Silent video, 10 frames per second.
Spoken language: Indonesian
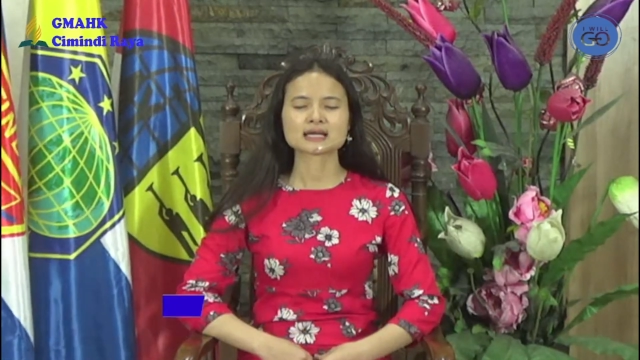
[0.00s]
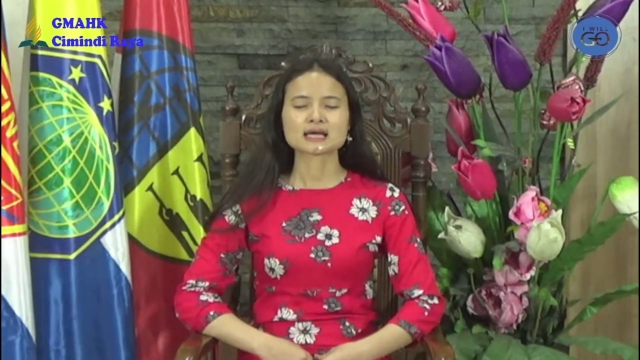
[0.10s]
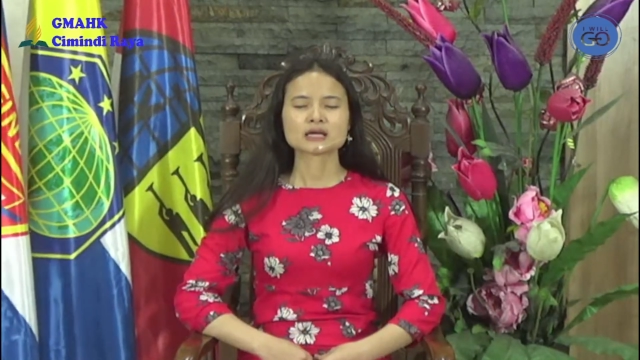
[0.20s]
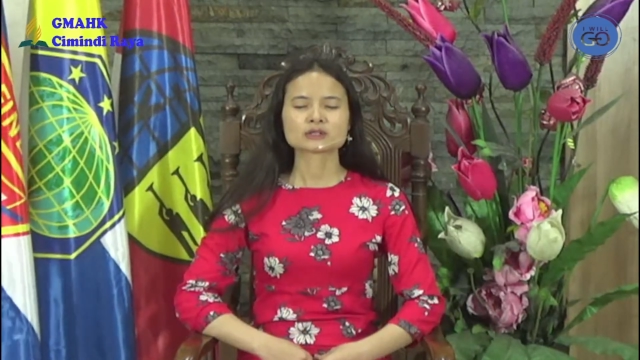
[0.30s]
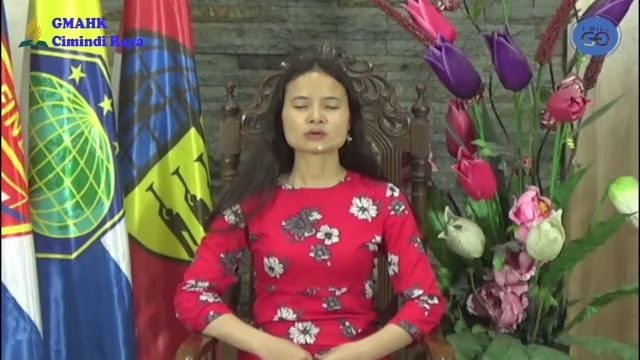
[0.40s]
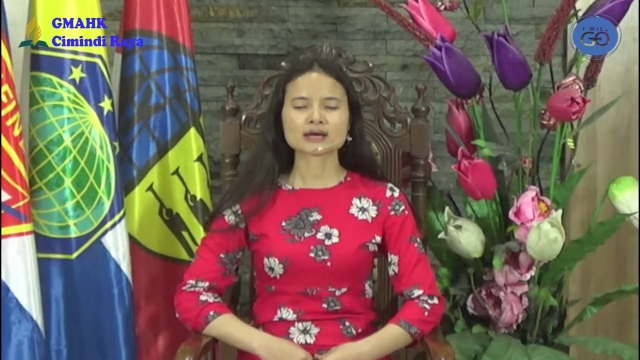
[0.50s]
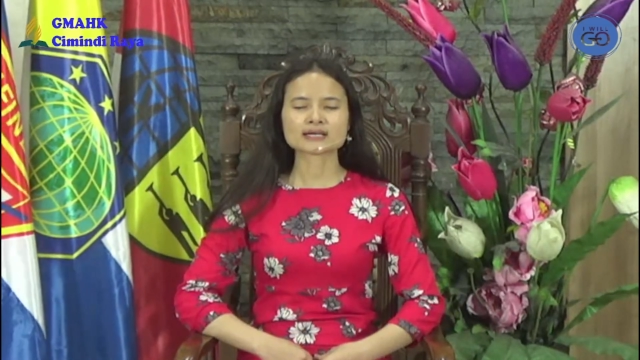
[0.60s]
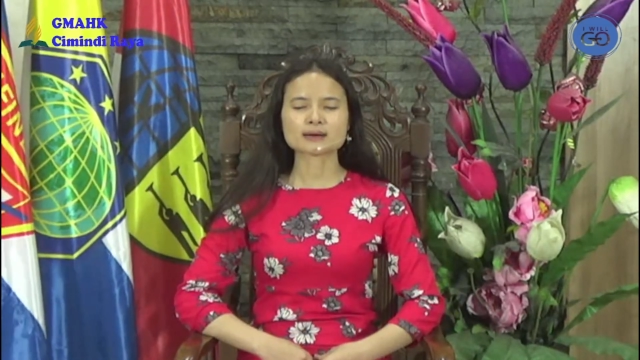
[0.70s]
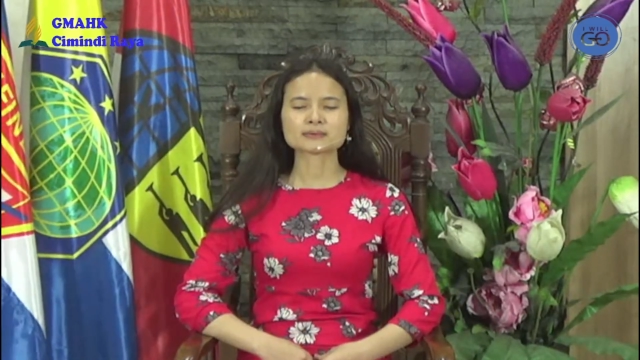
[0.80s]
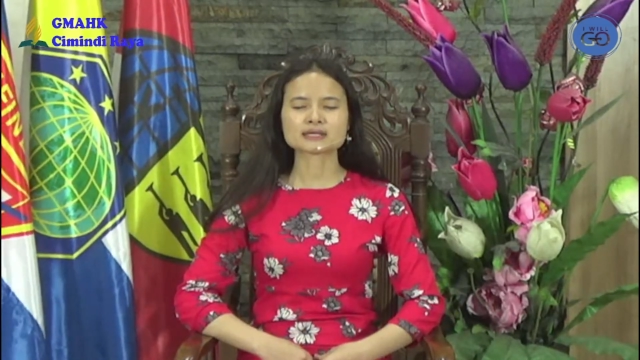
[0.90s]
Tuhan
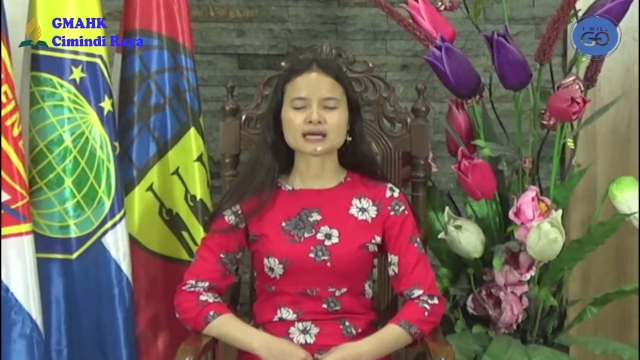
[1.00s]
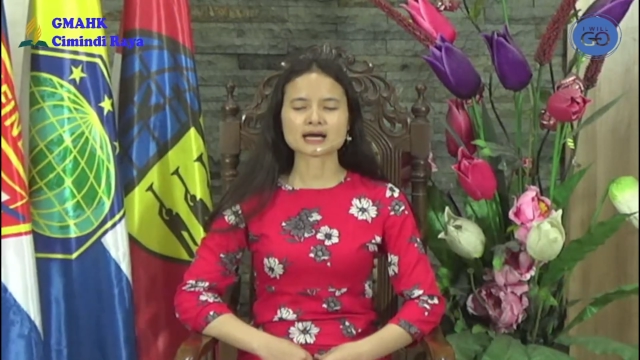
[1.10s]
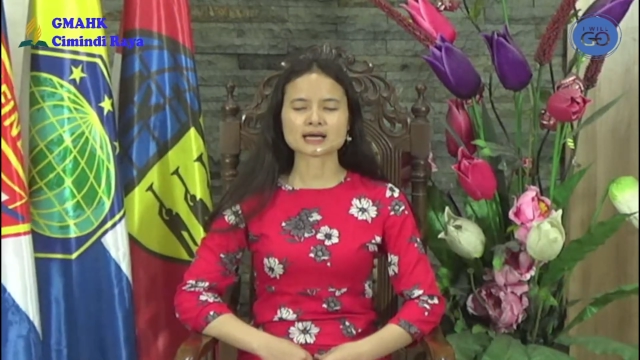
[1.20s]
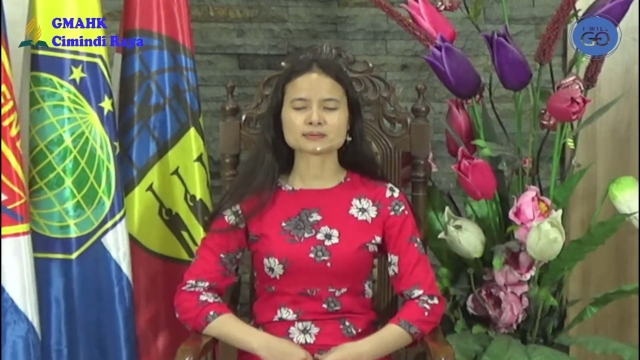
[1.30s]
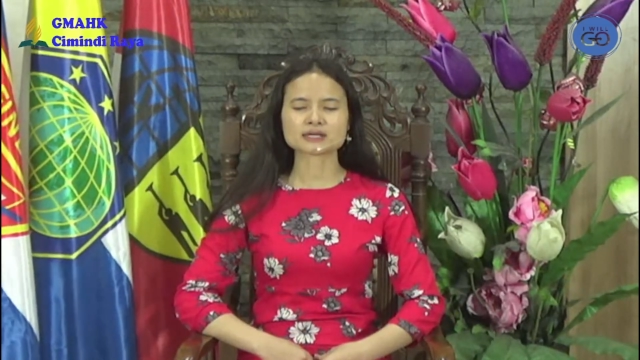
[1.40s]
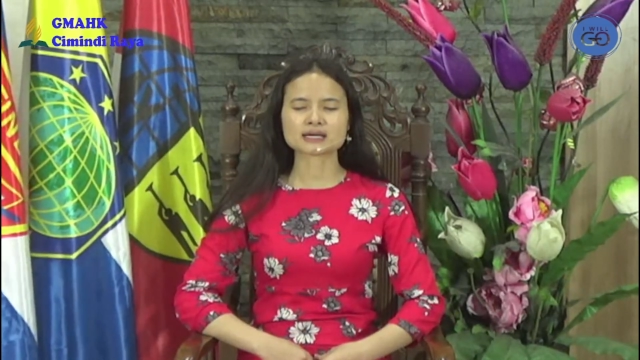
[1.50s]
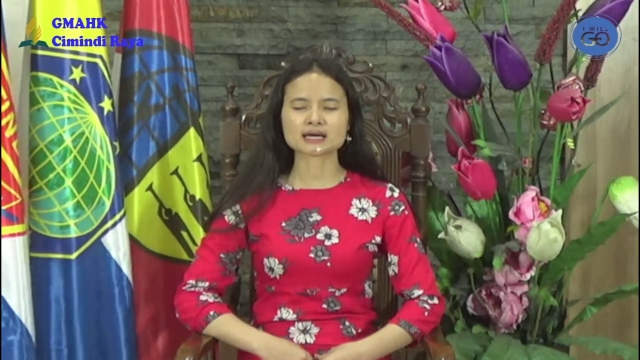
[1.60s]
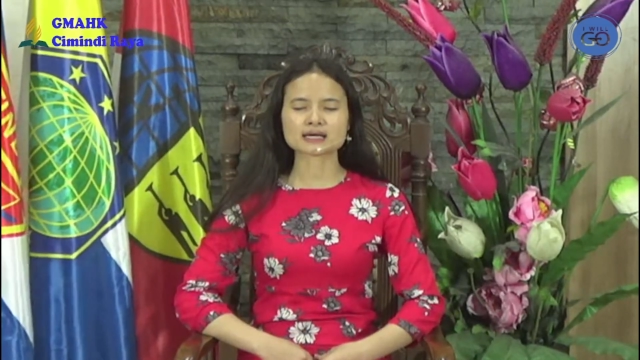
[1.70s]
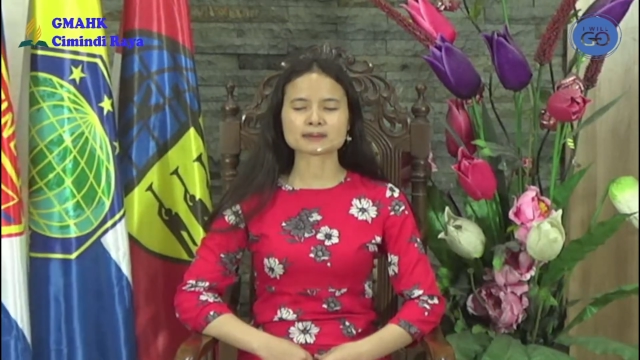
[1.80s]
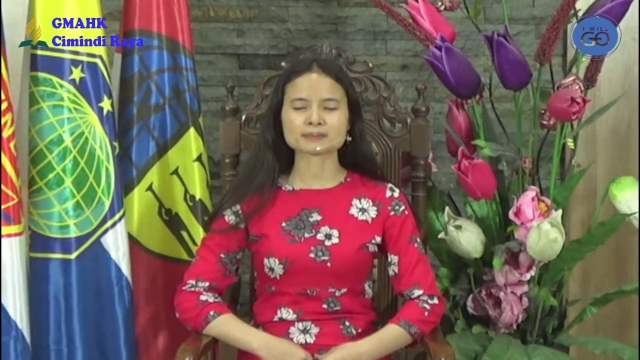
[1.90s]
kami akan
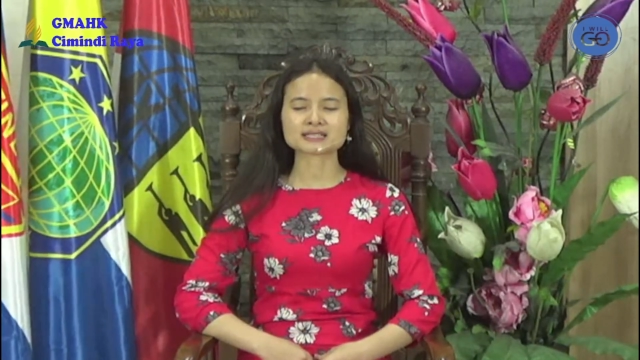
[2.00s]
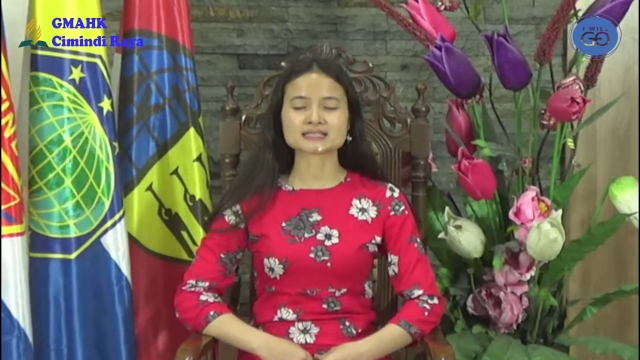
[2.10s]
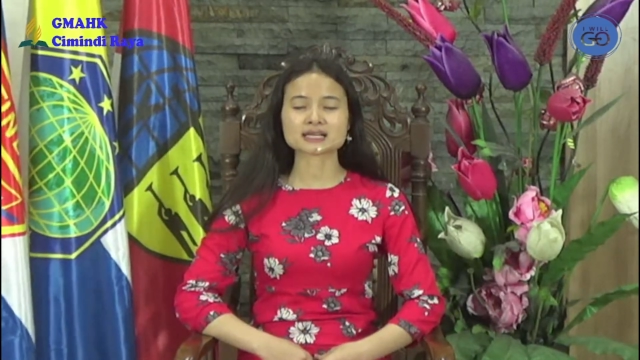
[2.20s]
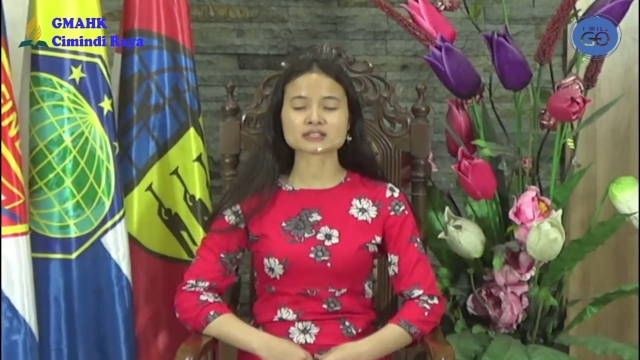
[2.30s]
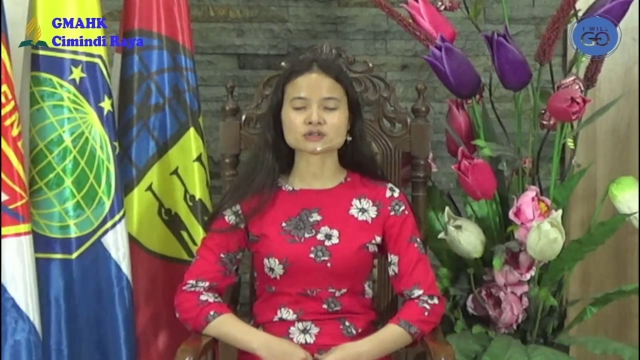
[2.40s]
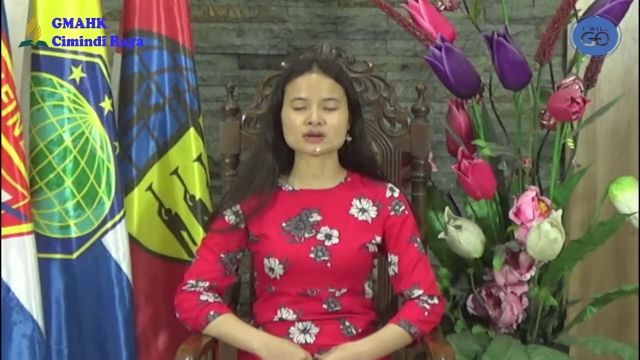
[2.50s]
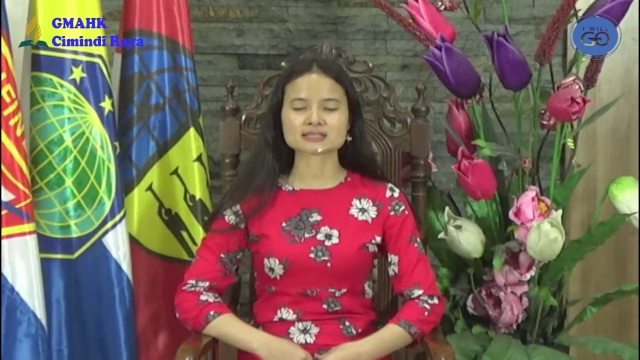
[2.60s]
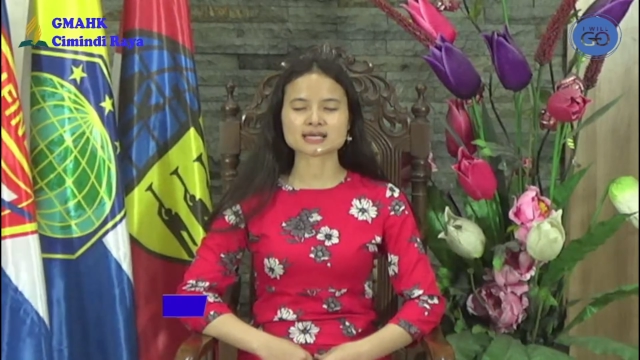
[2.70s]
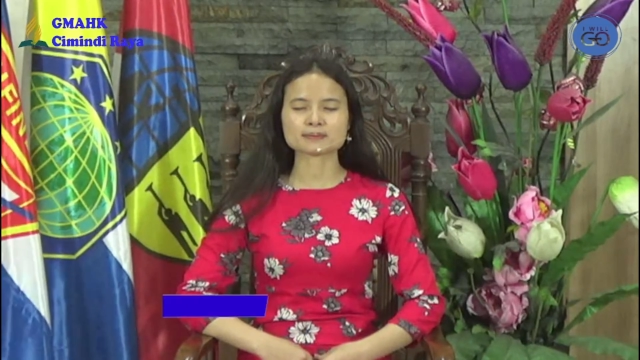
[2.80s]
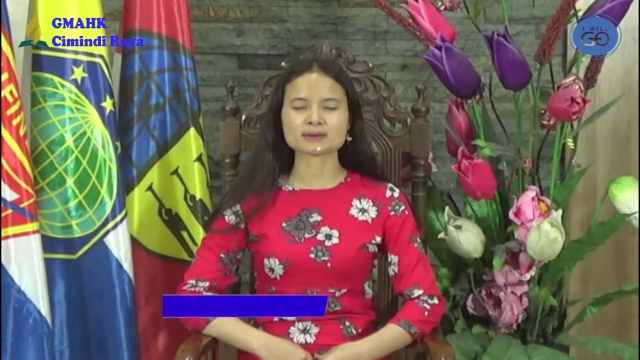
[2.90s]
mendengarkan pelajaran sekolah
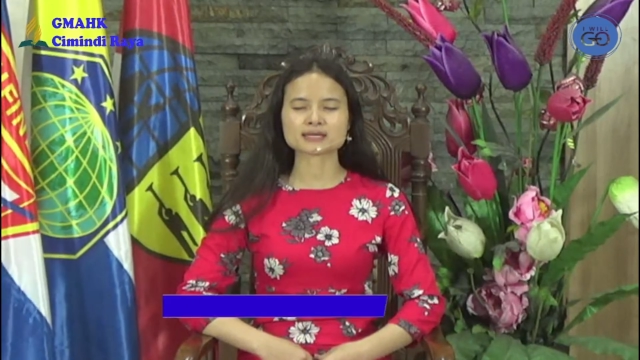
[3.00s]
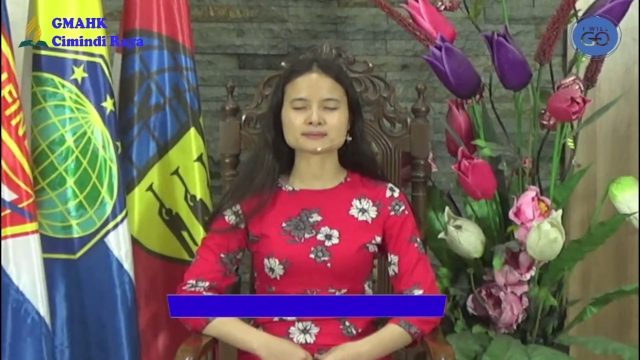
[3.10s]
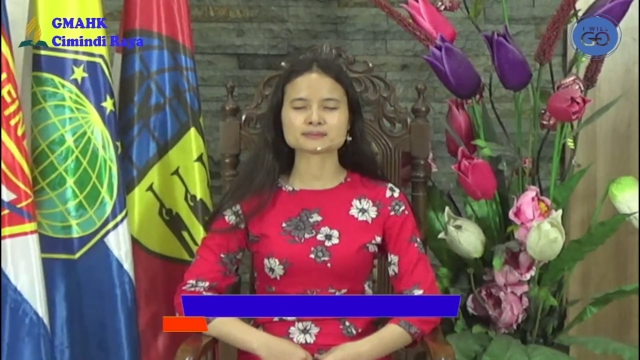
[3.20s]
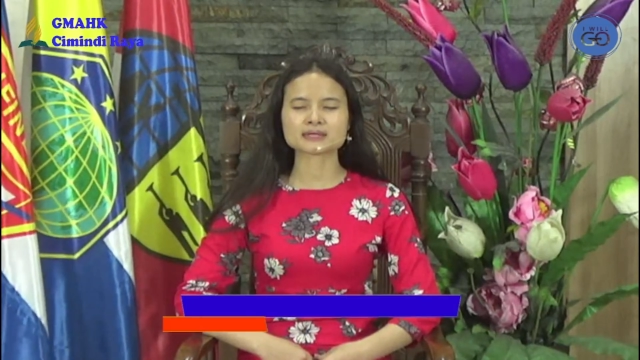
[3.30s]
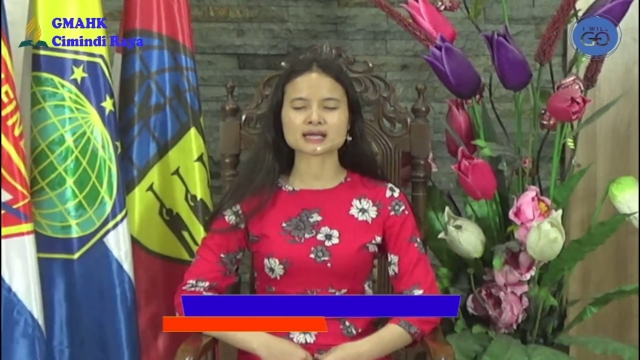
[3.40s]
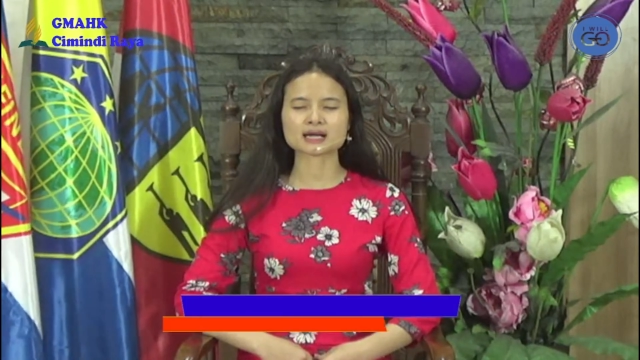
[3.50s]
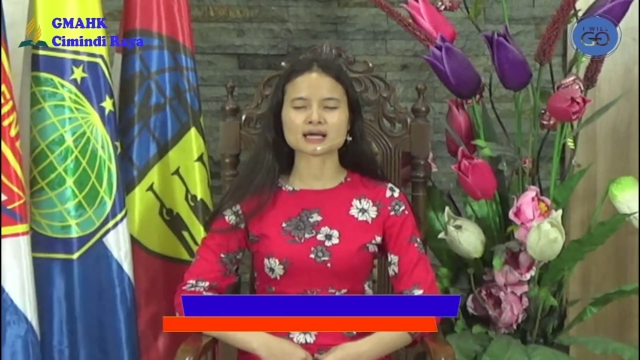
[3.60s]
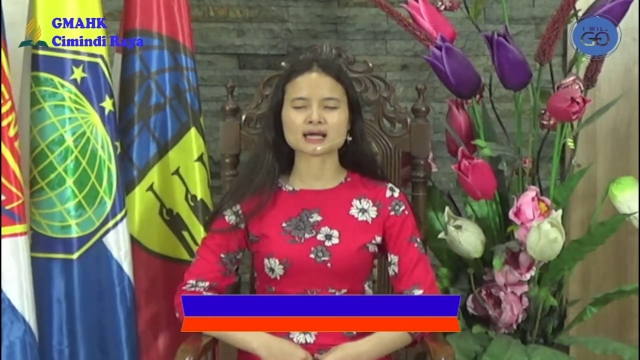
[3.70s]
sabat, biarlah